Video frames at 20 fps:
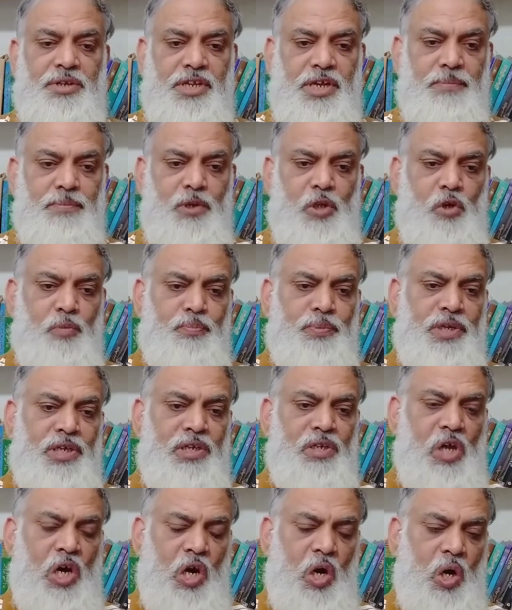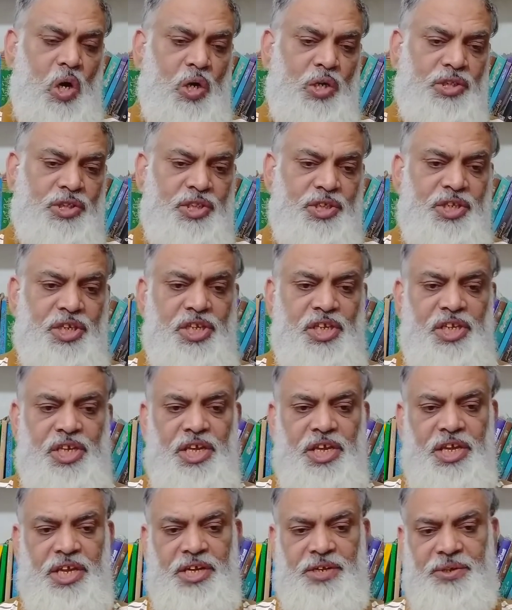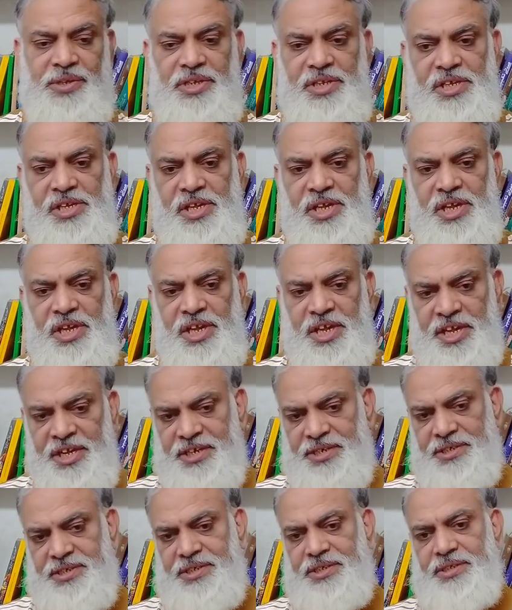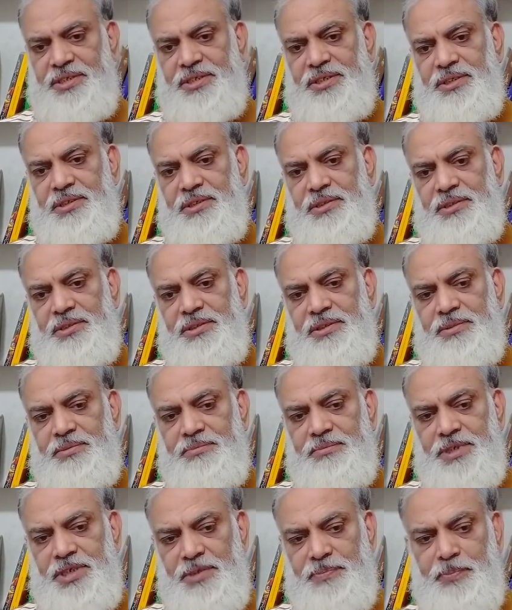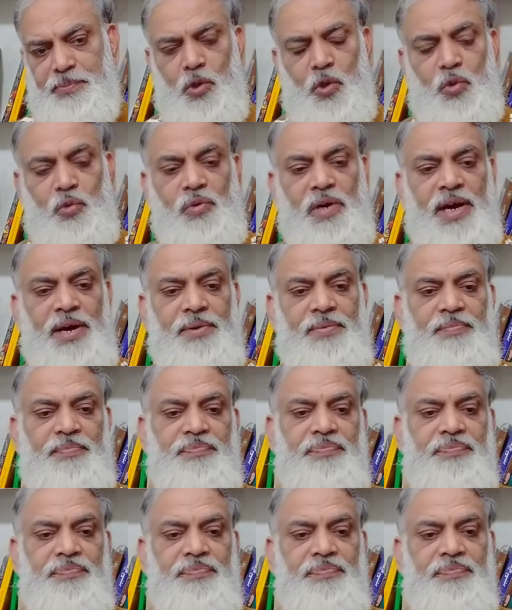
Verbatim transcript: डब्ल्यूपी लाहौर 388 में रिपोर्ट हुआ